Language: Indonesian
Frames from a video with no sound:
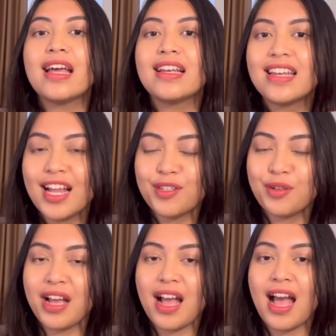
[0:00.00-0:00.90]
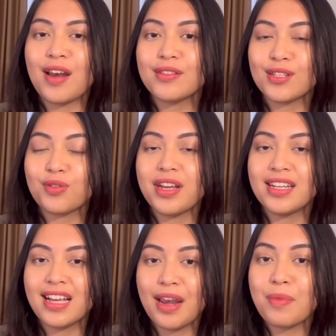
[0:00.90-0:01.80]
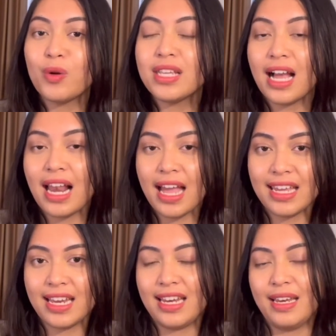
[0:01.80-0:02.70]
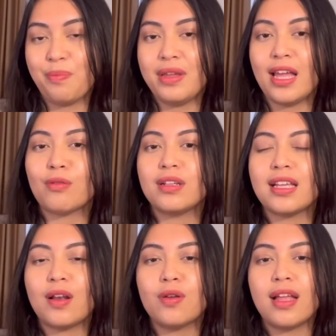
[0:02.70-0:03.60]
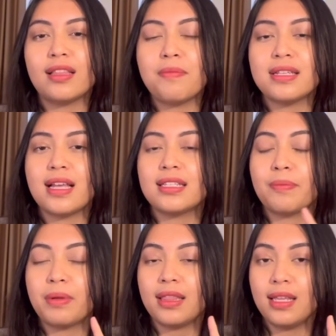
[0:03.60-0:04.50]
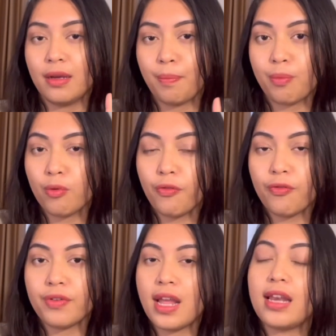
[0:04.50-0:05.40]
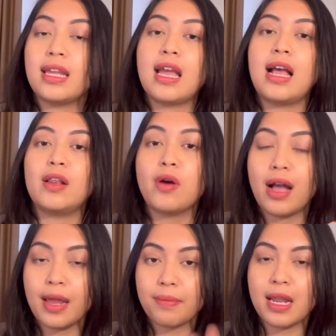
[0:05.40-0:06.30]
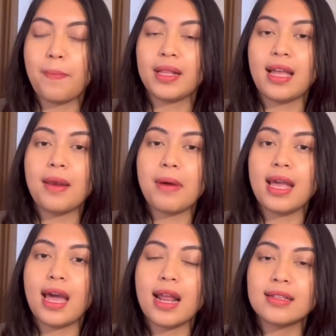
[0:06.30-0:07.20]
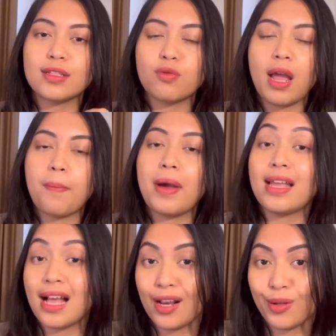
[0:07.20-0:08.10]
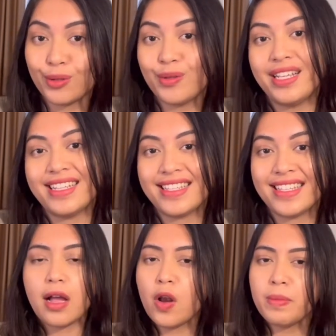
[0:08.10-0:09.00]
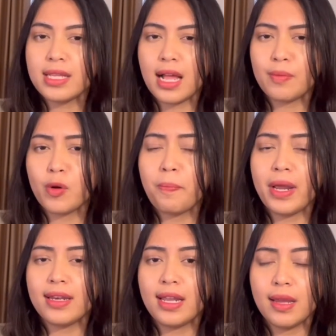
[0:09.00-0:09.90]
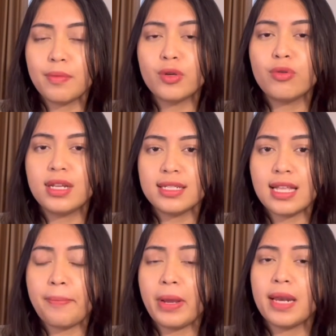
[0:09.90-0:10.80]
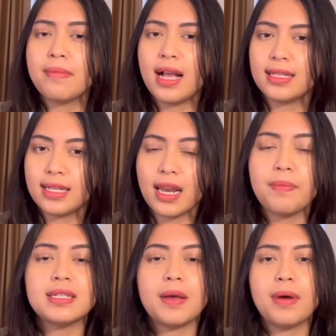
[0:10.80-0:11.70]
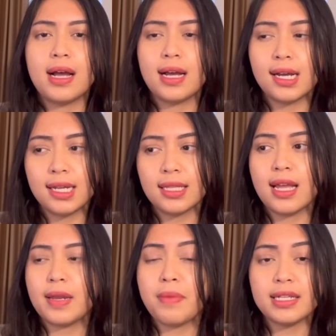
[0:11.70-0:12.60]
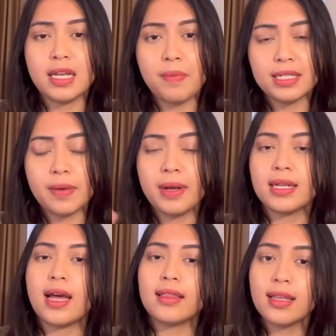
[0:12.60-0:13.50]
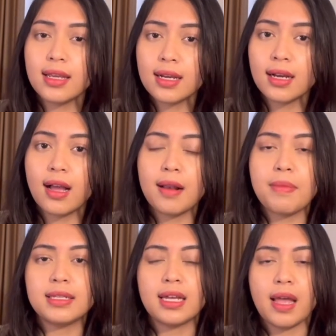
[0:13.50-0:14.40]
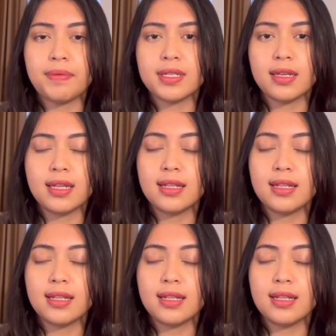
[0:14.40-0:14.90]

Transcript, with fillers: dan juga harus sesuai dengan maunya klien biar tulisan lo nanti bisa cepet di approve dan ya lo akan mendapatkan bayaran sesuai apa yang lo tulis. Kalau misalkan belum pede menulis dan pengen belajar bisa banget dari baca-baca banyak artikel, baca caption di